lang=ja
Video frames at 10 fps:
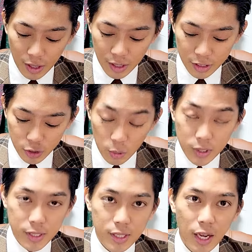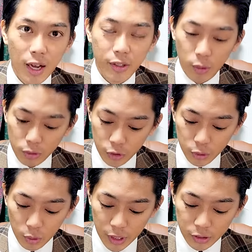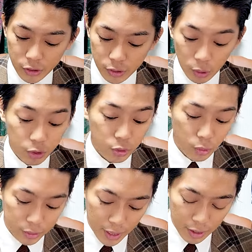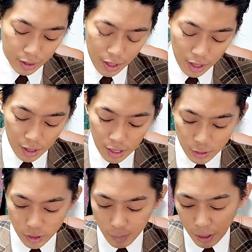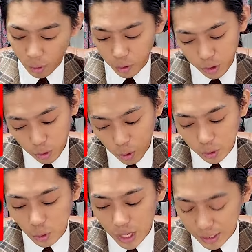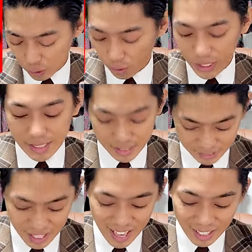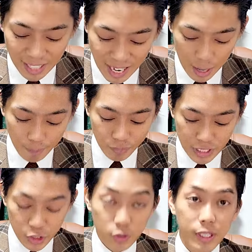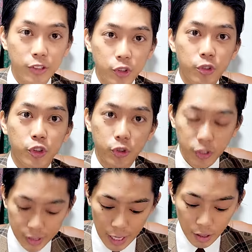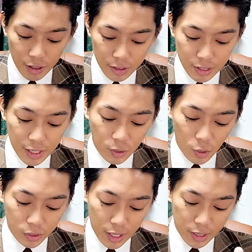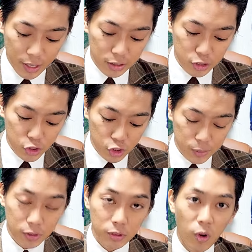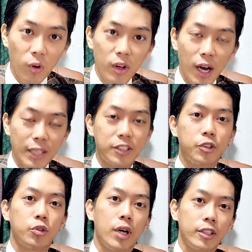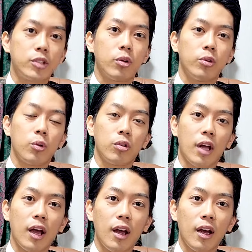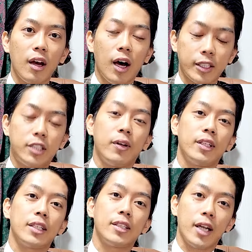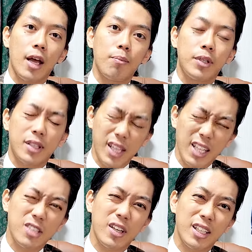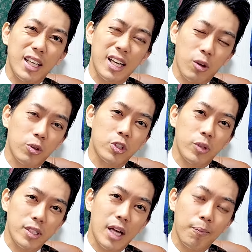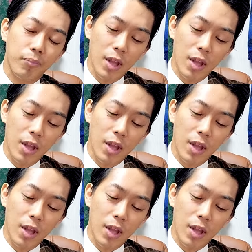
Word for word: え小説が45点中45点、えそしてまあこの表とかのやつが20点中12点で合計110分の88ということで8割でしたね。ぴったり8割。英語と一緒でした。